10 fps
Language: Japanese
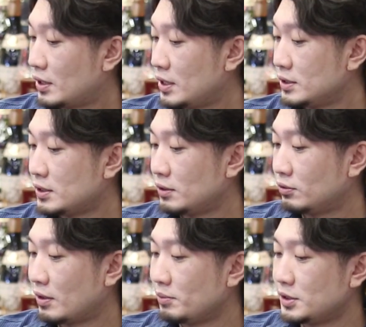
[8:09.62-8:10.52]
炭
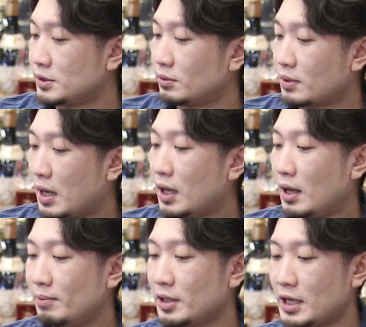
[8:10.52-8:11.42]
酸とか水とか
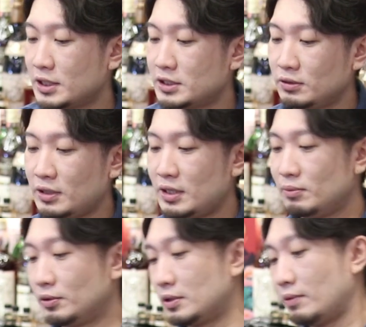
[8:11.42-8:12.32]
あんまり味のない
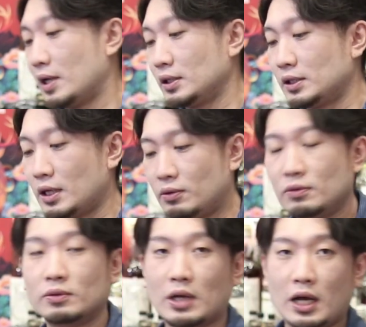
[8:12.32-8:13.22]
もので割った
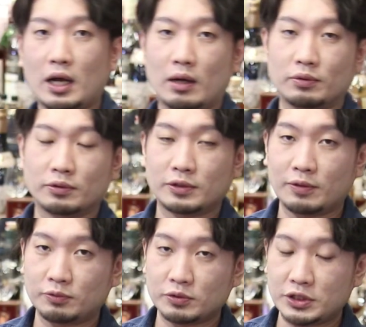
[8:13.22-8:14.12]
方がこの
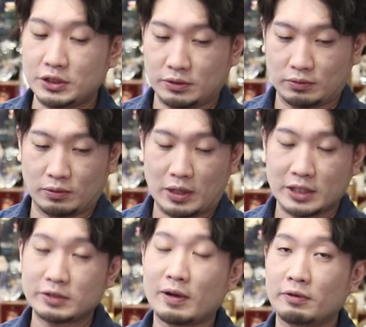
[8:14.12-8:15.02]
クラフトジンを
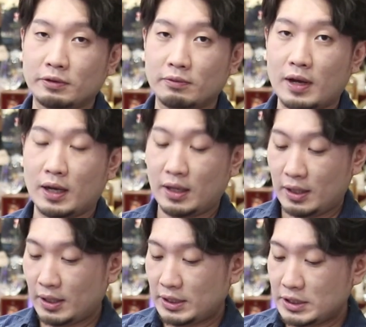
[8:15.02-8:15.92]
味わうには
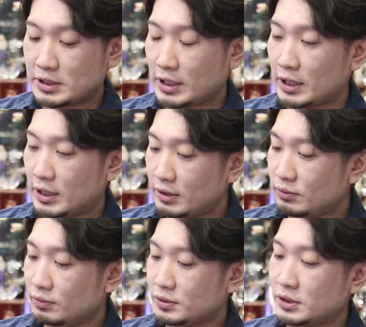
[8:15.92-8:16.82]
いいんじゃないかな
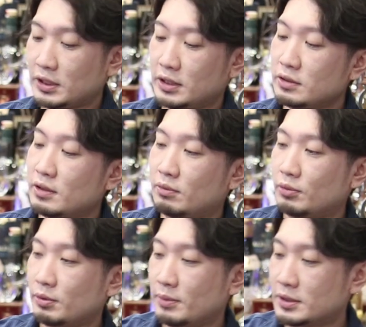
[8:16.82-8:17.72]
と個人的には
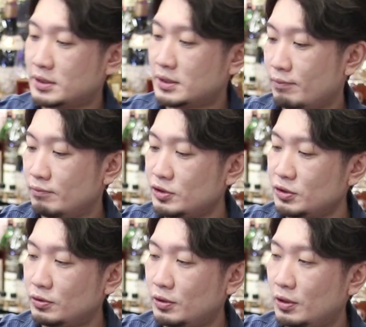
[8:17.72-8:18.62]
思いますむ
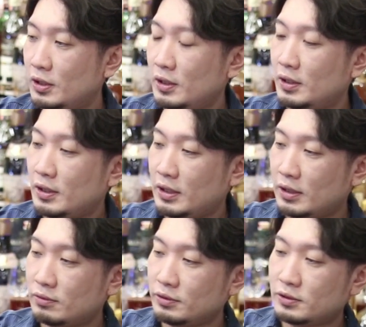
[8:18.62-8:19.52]
しろ、
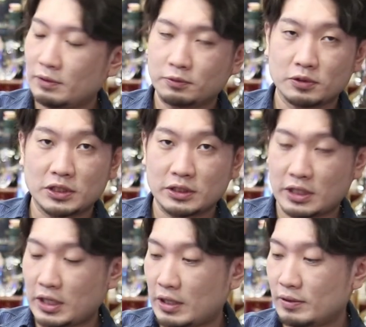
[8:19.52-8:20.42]
えー、こういうクラフトジン
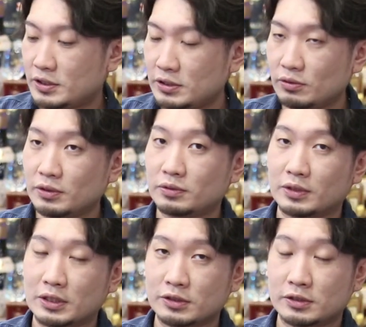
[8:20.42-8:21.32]
でジントニックと
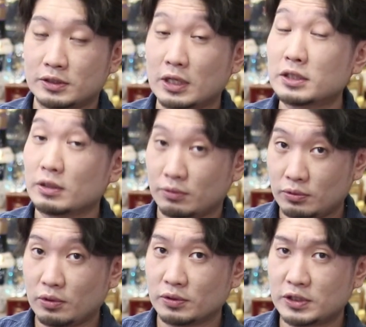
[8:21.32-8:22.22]
か使っちゃう
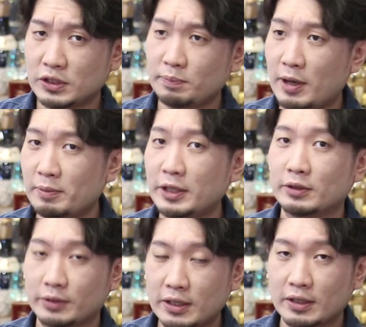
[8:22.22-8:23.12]
と
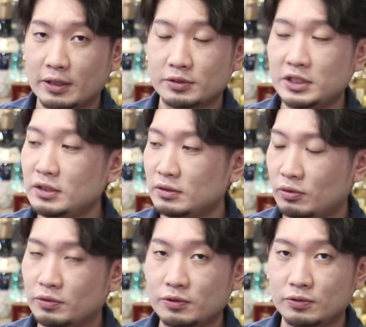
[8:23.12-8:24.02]
ジェニパーベリーのねあのジン
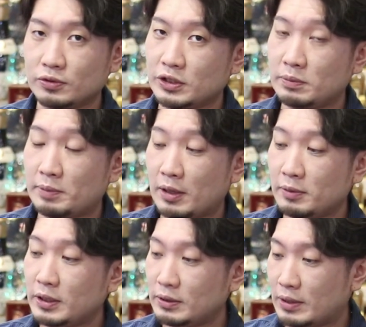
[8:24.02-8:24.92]
特有の
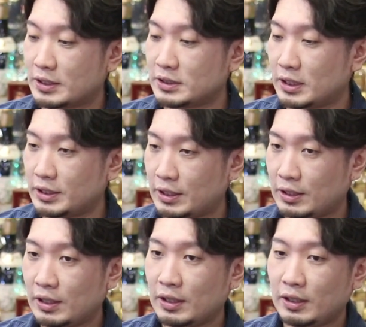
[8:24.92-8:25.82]
ジェニパーベリーの味が
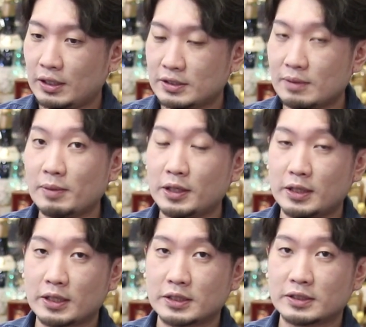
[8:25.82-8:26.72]
ね、えー、前面に
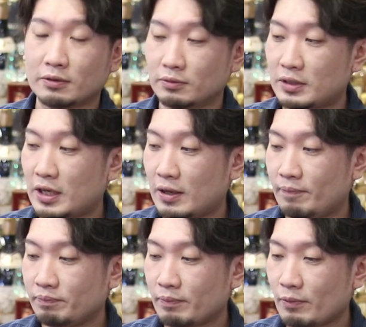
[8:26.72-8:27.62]
出てきちゃうの
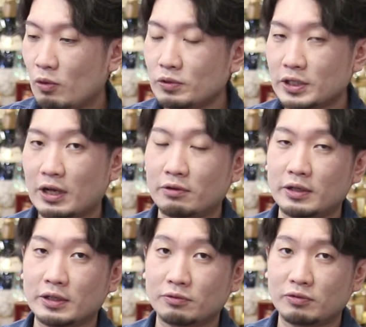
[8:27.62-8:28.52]
で奥に隠
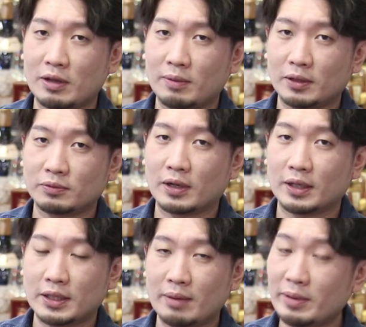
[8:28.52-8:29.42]
れてるフレーバーとか
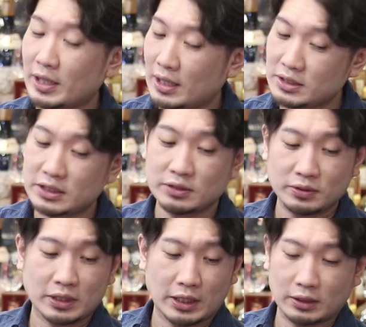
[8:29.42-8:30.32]
がねあんまり感じに
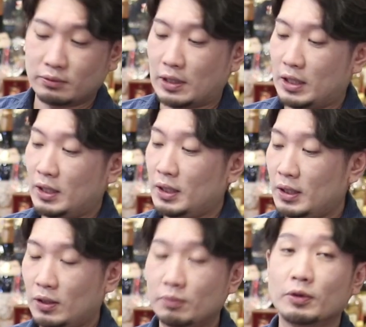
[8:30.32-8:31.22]
くいかなとは
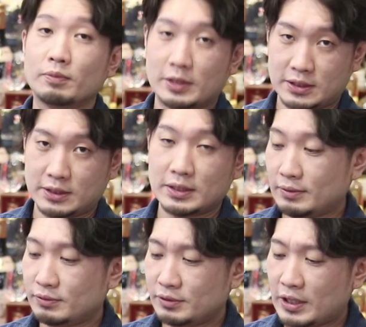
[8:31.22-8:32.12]
思います
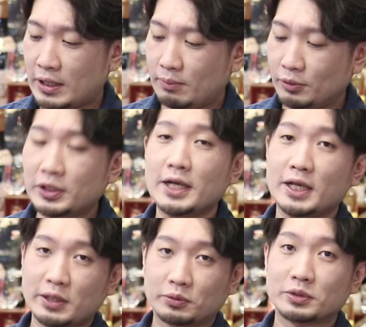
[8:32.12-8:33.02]
だからもったい
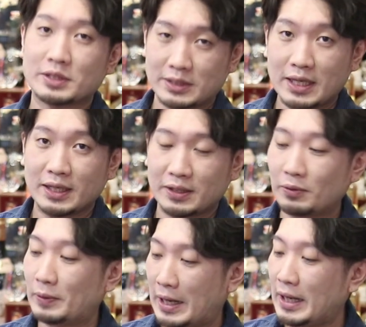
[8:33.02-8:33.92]
ないってことですね
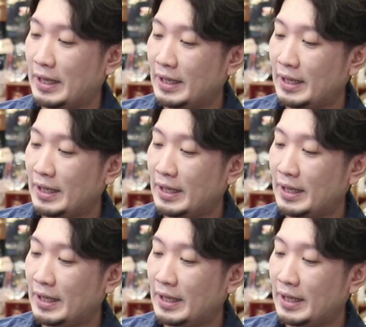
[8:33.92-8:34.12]
要は